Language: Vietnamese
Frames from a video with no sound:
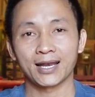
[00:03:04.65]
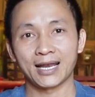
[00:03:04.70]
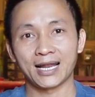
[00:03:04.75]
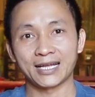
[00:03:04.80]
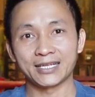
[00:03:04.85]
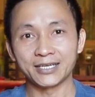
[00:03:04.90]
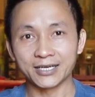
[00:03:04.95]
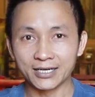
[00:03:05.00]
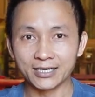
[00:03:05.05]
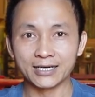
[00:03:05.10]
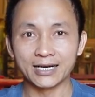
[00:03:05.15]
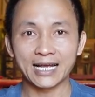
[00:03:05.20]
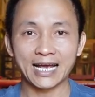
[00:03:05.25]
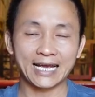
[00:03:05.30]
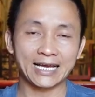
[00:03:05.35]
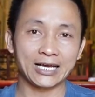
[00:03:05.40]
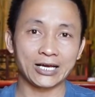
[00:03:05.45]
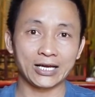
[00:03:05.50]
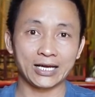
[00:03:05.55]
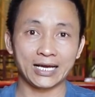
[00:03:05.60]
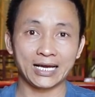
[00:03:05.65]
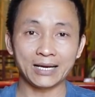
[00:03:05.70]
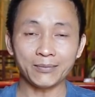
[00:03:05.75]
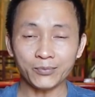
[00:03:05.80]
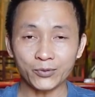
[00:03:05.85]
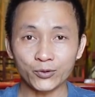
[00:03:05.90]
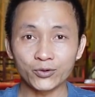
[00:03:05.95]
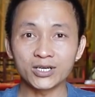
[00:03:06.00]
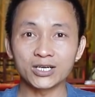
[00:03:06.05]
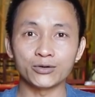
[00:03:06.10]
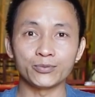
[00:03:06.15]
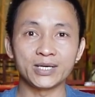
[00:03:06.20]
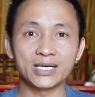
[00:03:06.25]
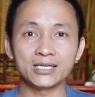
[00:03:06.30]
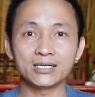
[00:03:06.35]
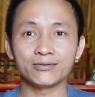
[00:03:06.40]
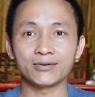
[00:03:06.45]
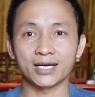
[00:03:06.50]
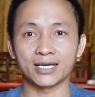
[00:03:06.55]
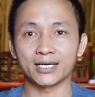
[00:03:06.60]
là những người hay ép uống rượu
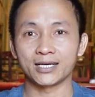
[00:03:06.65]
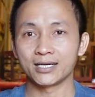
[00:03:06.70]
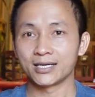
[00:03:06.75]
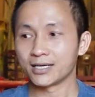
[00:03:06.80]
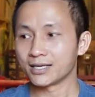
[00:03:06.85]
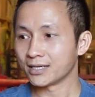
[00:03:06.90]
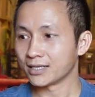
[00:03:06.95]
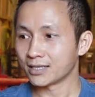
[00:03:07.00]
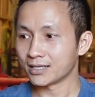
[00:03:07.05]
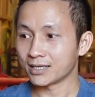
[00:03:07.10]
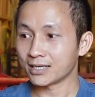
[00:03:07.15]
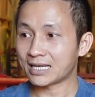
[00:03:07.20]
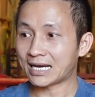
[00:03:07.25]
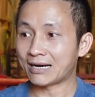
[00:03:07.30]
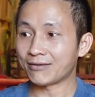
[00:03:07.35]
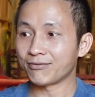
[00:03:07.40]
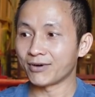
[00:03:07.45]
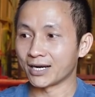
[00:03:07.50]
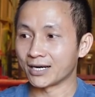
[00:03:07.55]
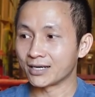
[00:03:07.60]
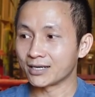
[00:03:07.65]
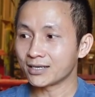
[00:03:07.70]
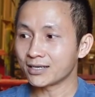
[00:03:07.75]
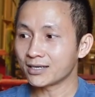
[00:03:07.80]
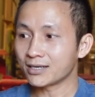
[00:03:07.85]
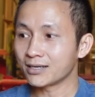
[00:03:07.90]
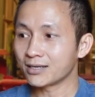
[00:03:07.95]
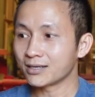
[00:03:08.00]
bia như vậy, người ta vẫn